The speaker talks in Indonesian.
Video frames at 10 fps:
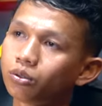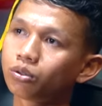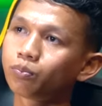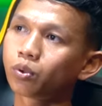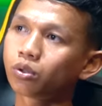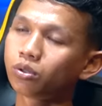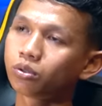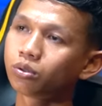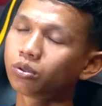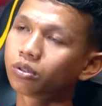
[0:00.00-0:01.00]
untuk
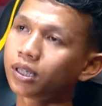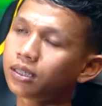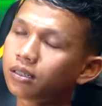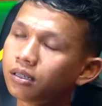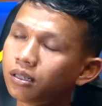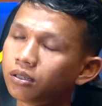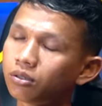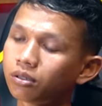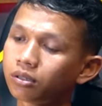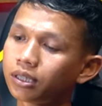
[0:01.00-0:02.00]
produk unggulan di
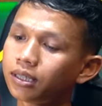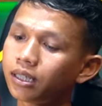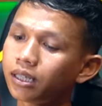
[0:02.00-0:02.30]
toko kita